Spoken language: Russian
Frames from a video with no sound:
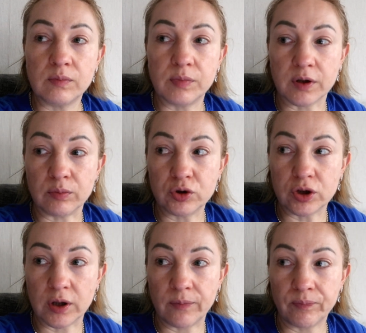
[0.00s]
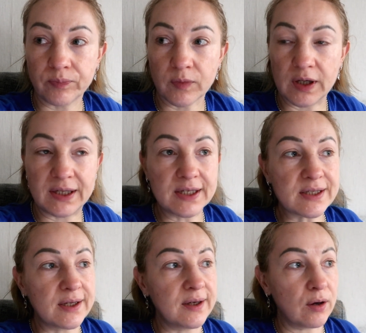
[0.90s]
Потому что
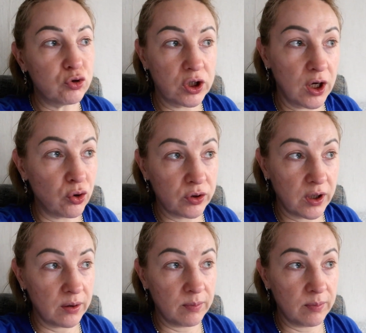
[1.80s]
если я уже корона